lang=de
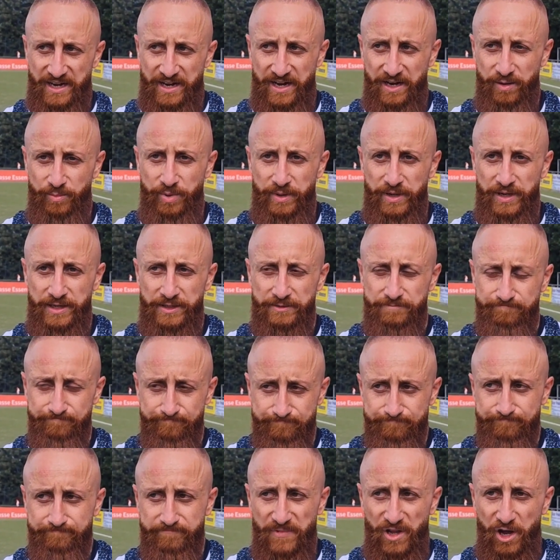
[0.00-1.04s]
aber
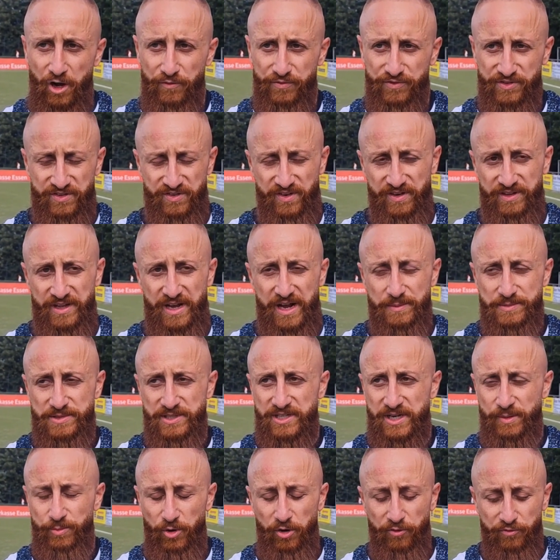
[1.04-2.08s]
auf zweite
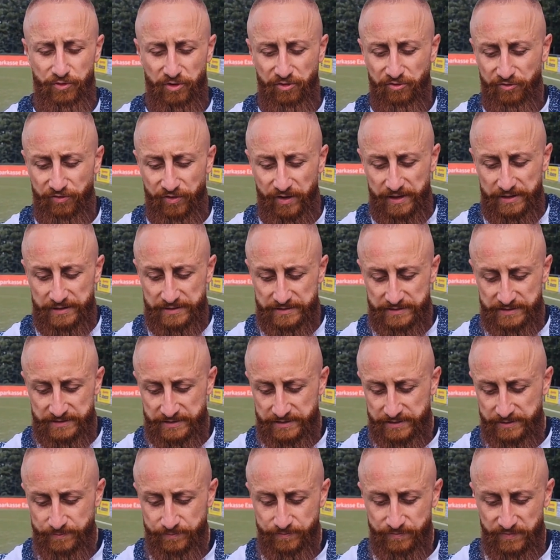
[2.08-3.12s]
Halbzeit kann man auf jeden Fall
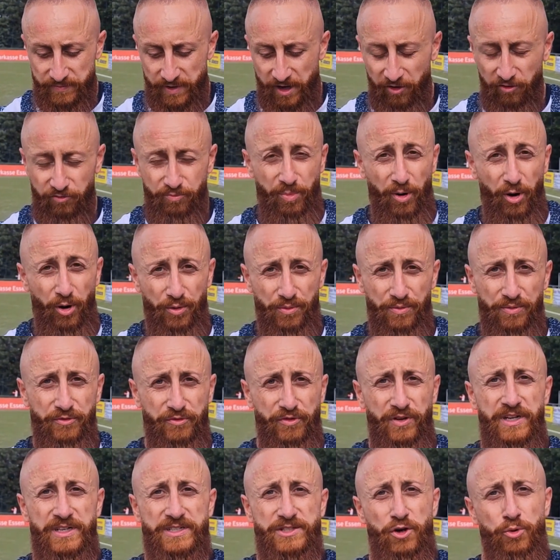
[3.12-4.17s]
ähm, aufbauen,
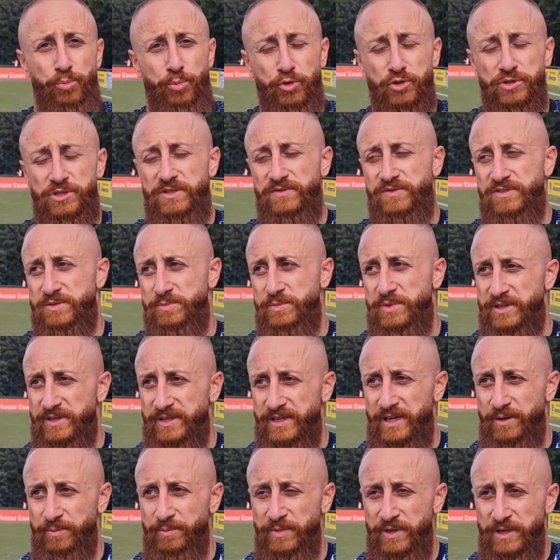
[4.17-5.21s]
vieles auch Positives
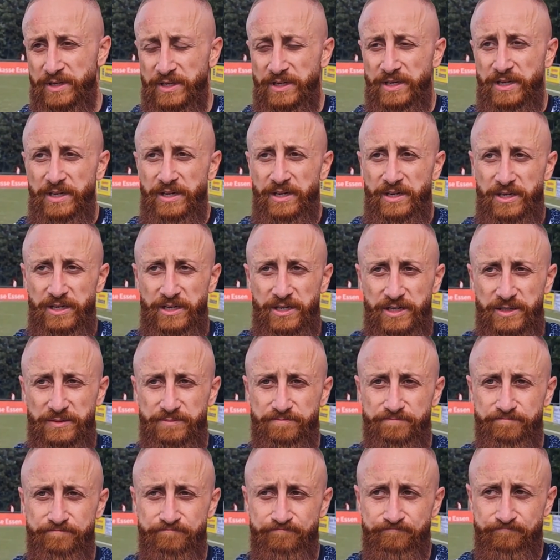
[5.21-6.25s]
mitnehmen
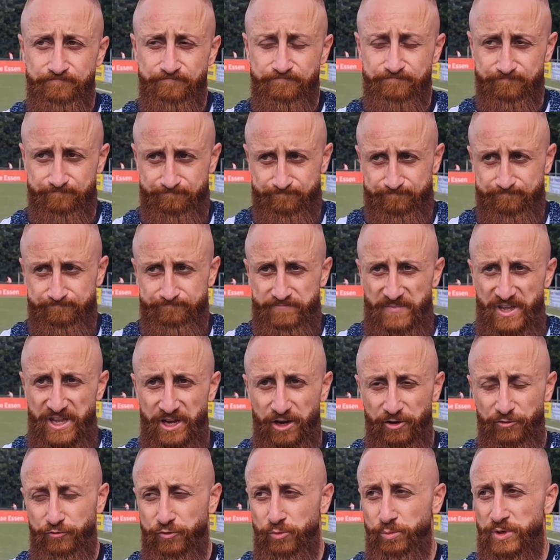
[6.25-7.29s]
ähm,
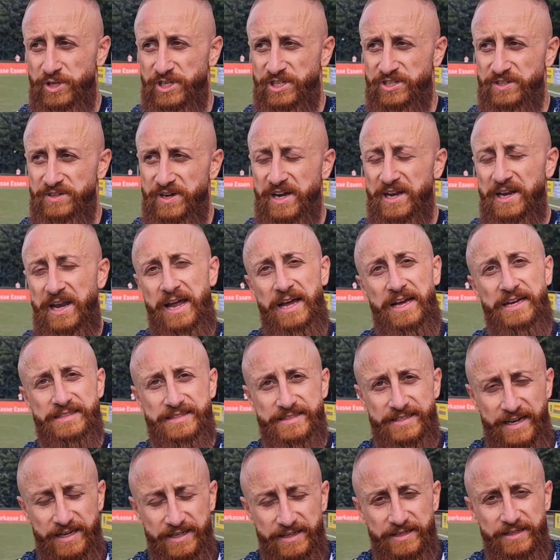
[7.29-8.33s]
ja, für mich nach langer
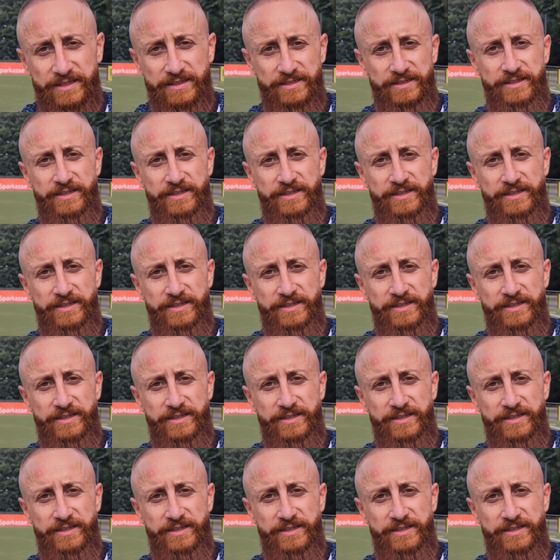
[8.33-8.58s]
Zeit